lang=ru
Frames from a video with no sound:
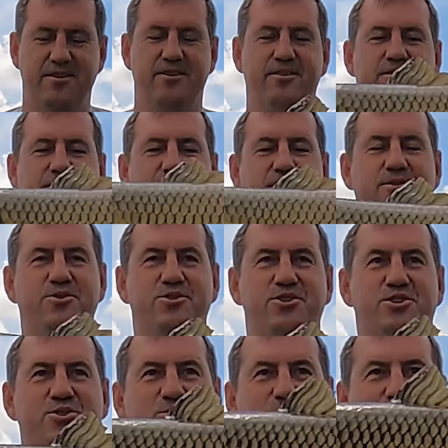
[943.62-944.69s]
Вот такой
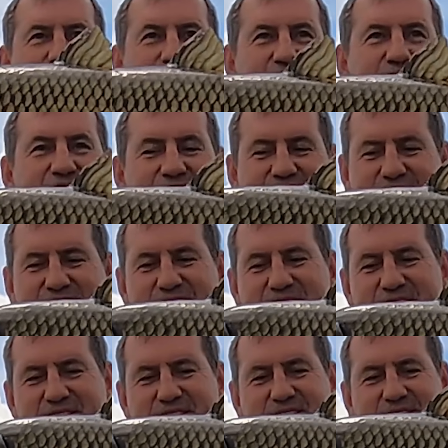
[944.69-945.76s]
чешуйчатый.
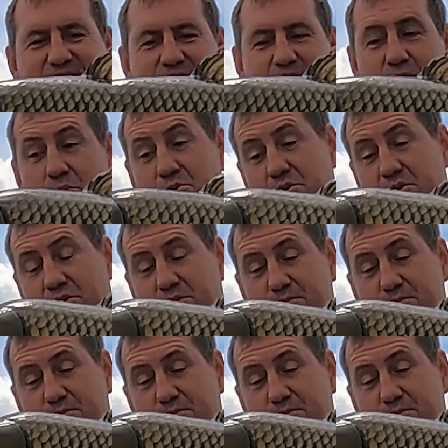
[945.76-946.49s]
А вообще,